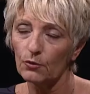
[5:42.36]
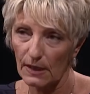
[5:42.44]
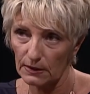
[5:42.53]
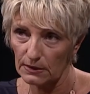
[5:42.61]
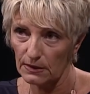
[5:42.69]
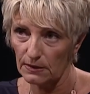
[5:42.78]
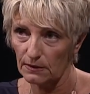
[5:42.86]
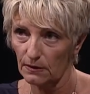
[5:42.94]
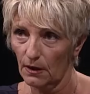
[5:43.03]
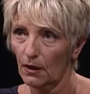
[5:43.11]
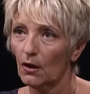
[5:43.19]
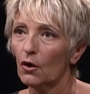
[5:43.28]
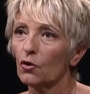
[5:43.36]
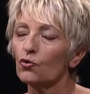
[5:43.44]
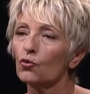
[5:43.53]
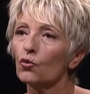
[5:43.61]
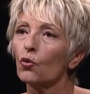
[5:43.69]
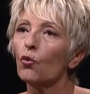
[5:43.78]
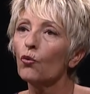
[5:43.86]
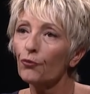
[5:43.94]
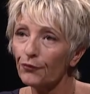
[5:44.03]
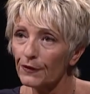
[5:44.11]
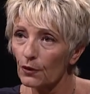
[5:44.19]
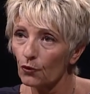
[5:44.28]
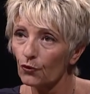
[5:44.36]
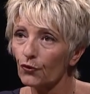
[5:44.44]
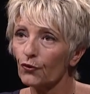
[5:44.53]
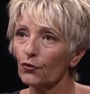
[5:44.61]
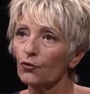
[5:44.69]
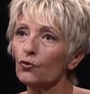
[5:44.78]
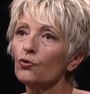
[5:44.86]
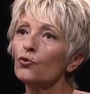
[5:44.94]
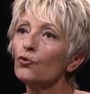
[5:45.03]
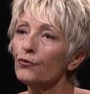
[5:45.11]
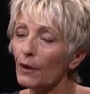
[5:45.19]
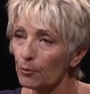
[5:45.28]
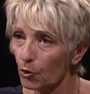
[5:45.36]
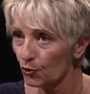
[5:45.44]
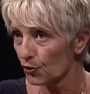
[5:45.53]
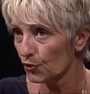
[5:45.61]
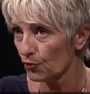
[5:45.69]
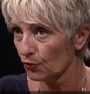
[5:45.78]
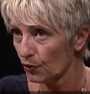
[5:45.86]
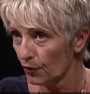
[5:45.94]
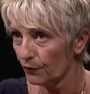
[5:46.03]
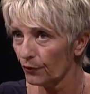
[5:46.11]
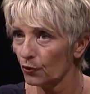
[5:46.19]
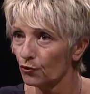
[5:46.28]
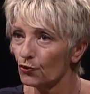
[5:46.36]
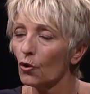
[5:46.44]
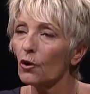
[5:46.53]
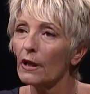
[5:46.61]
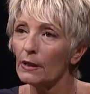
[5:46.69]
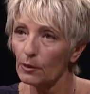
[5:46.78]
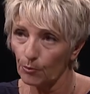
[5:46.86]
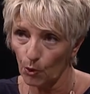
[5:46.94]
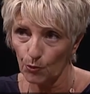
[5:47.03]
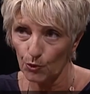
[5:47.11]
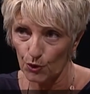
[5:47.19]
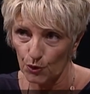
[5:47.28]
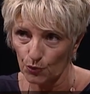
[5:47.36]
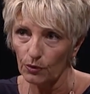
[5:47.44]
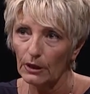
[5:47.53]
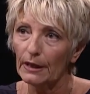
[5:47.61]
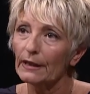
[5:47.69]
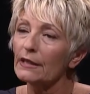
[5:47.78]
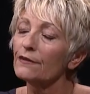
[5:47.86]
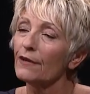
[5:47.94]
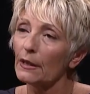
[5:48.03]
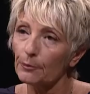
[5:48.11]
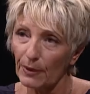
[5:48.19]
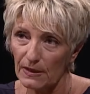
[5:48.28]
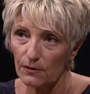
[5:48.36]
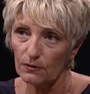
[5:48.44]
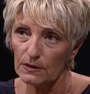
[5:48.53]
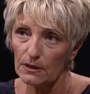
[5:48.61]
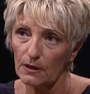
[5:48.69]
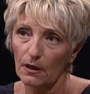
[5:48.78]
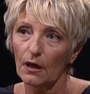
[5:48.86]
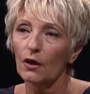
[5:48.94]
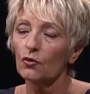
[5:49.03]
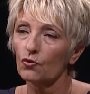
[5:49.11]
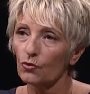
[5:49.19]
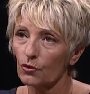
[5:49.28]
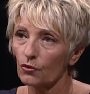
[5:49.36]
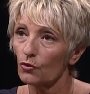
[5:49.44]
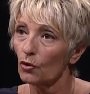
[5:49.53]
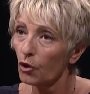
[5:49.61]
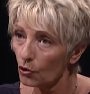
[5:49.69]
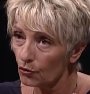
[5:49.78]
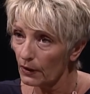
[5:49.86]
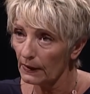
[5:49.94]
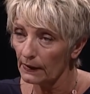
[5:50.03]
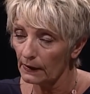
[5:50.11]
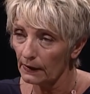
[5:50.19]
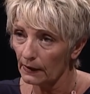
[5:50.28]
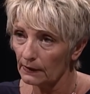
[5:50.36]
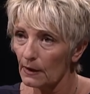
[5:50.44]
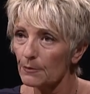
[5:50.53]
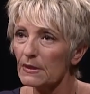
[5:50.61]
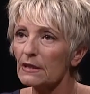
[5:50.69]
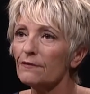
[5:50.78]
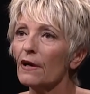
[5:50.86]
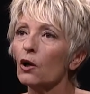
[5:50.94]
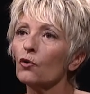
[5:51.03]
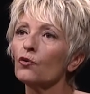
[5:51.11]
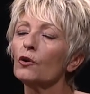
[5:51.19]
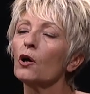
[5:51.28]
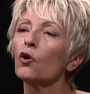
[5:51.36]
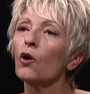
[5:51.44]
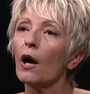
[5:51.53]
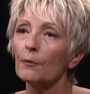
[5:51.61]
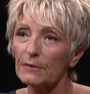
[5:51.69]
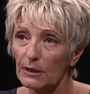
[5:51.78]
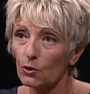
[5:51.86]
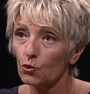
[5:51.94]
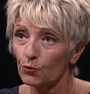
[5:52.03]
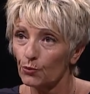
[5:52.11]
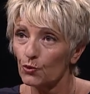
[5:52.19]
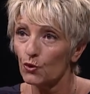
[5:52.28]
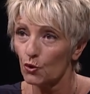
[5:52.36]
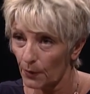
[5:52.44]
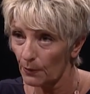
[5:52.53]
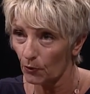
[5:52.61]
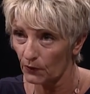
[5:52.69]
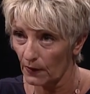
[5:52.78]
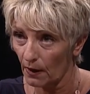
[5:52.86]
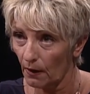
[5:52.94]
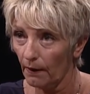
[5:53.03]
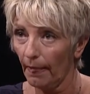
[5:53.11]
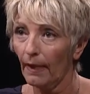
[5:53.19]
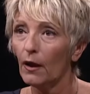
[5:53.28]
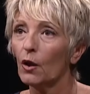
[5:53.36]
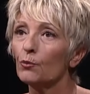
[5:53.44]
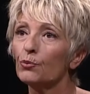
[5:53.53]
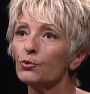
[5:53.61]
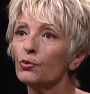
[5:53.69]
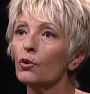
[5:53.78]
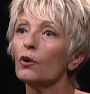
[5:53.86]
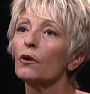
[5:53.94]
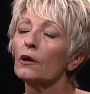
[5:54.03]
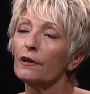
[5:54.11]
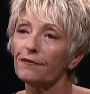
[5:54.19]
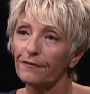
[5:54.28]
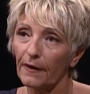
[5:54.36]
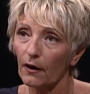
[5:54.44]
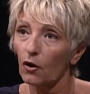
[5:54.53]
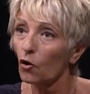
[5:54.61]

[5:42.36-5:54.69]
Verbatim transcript: nos artistes. Donc on finance une nouvelle production d'œuvres durant l'année de promotion qui va être présentée donc, lors de la dernière étape, ce qui va leur donner encore un petit coup de pouce supplémentaire pour les faire